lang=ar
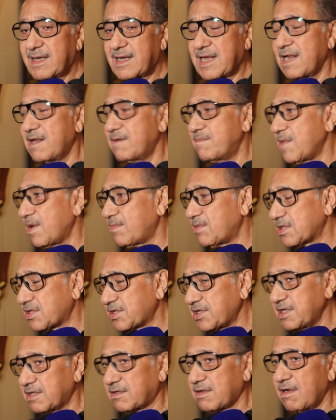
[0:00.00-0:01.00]
كلمة
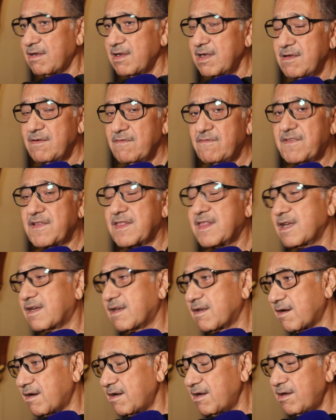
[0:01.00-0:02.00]
بسيطة في
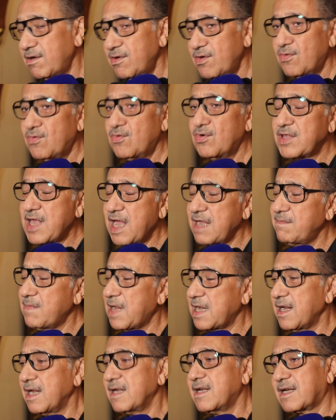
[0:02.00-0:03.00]
ذكراه
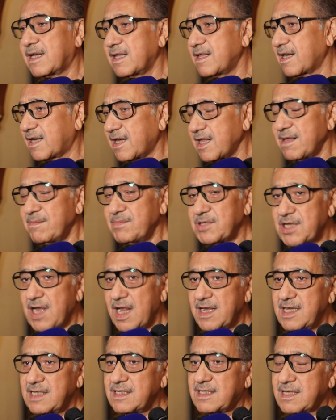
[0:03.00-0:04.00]
ودايما احنا كده كده مش
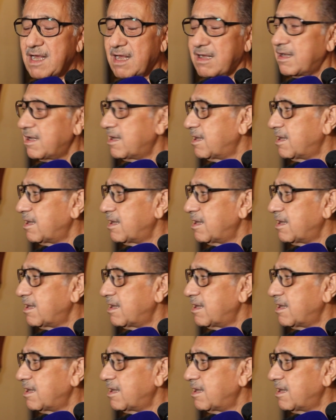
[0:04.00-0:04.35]
هننسى